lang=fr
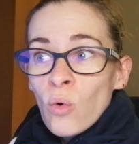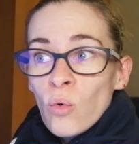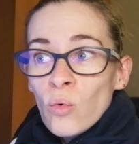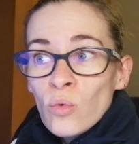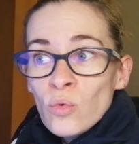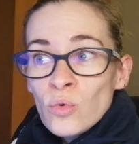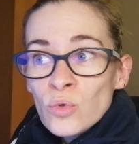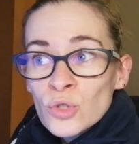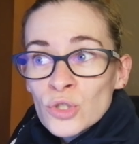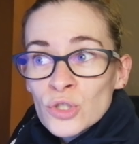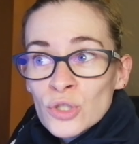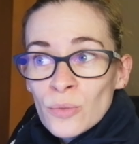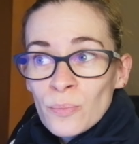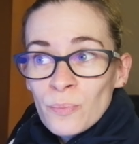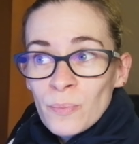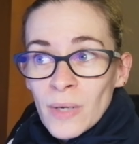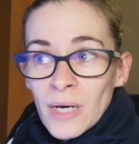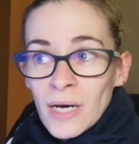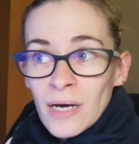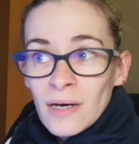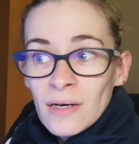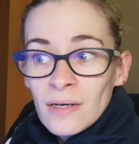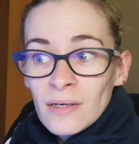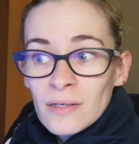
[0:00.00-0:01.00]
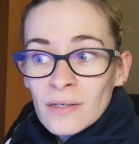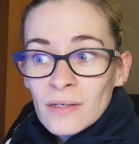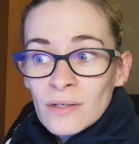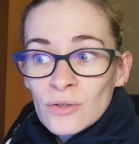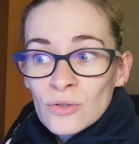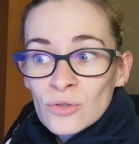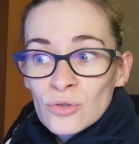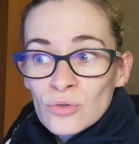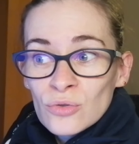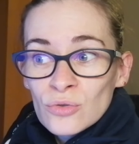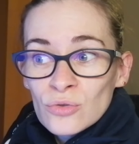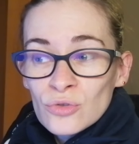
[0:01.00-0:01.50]
Ou je pars
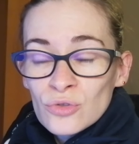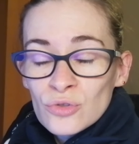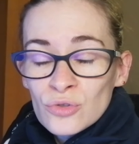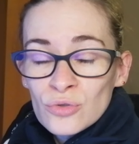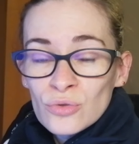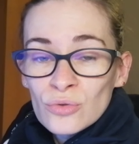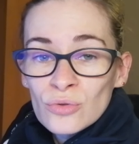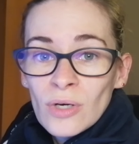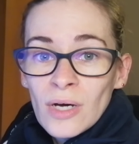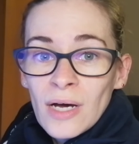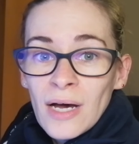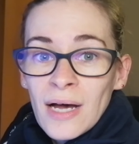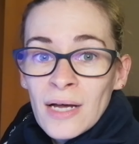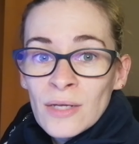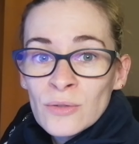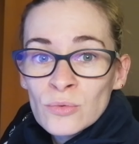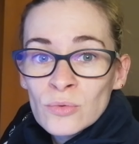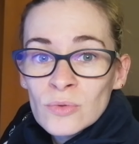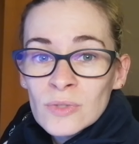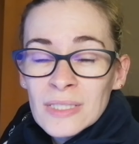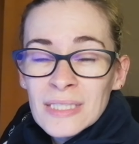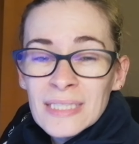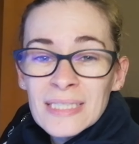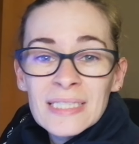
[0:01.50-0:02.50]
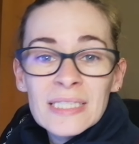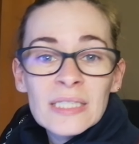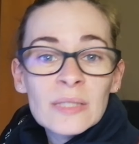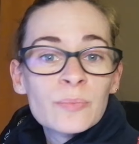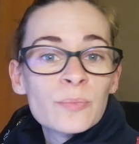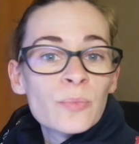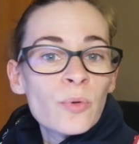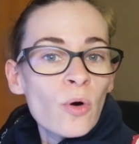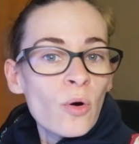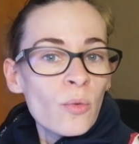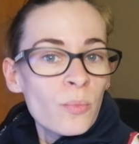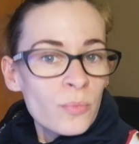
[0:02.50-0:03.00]
sur un outil qui
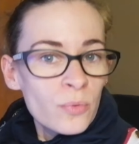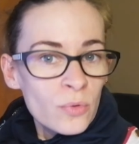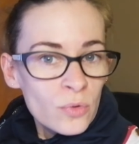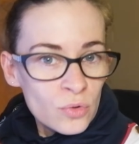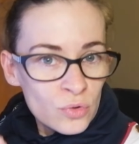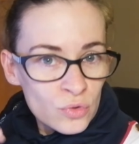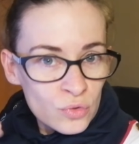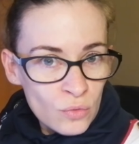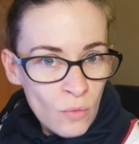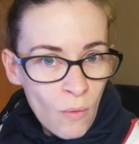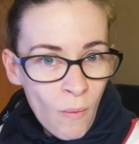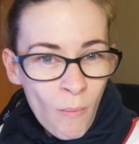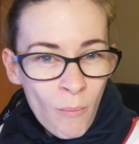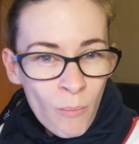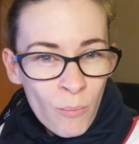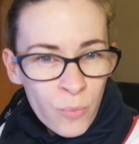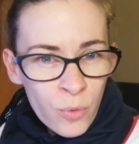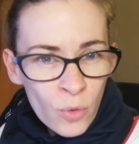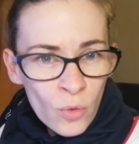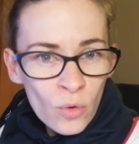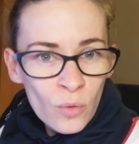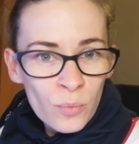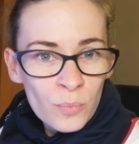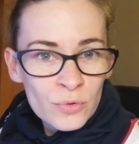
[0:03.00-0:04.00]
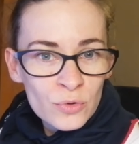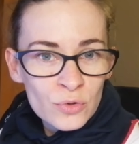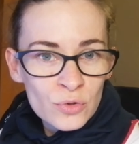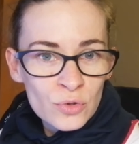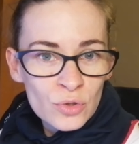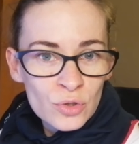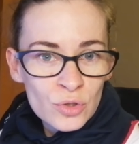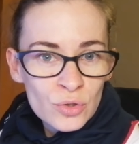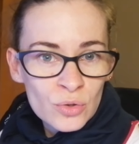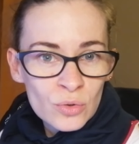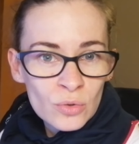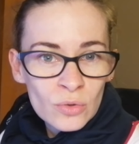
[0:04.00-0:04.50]
propose beaucoup plus
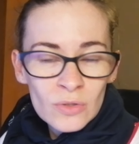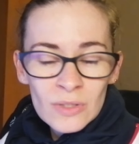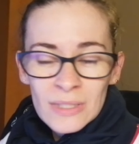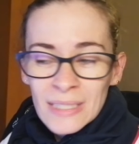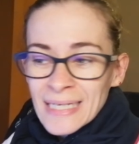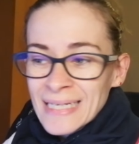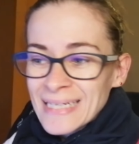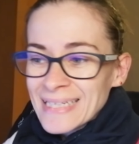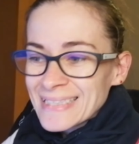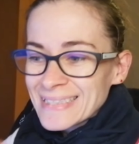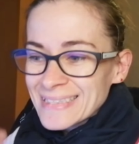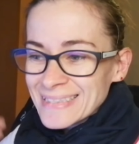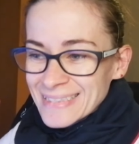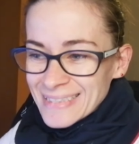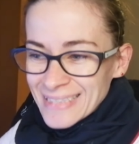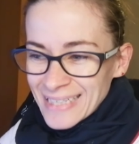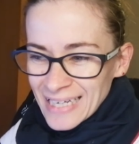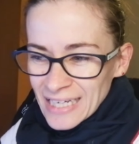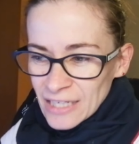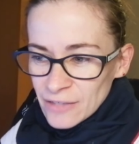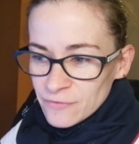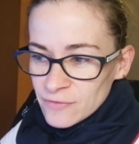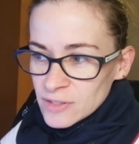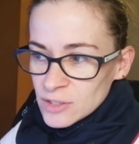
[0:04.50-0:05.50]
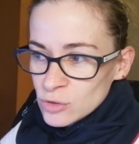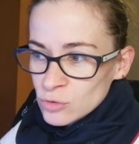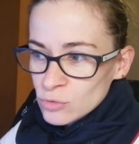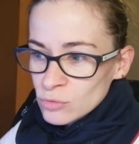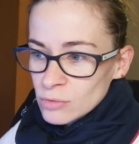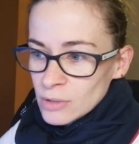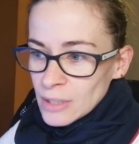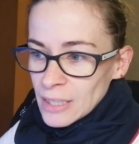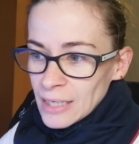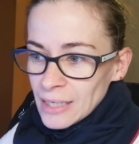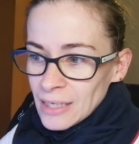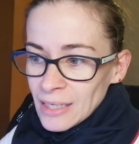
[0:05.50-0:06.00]
de choses, très
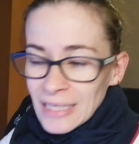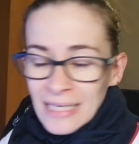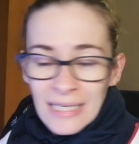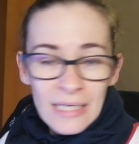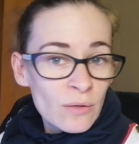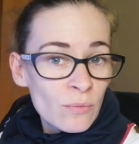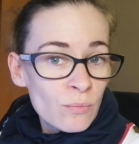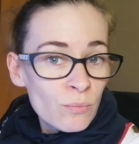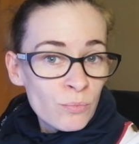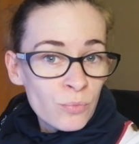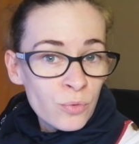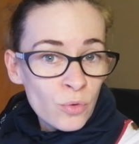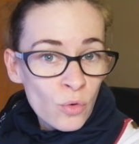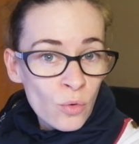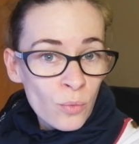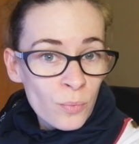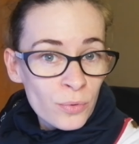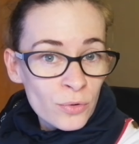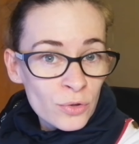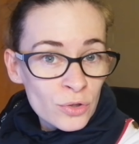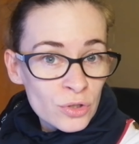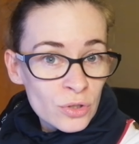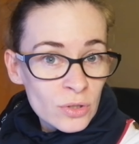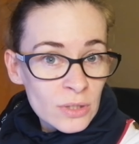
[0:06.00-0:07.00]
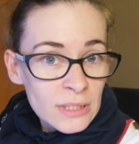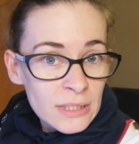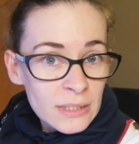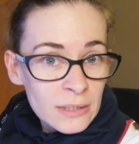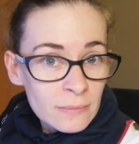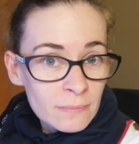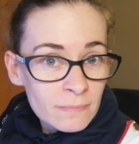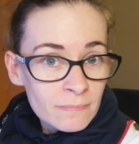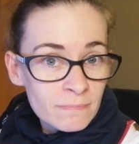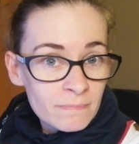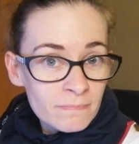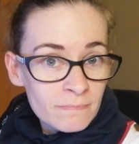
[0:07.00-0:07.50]
visuelles, beaucoup plus jolies.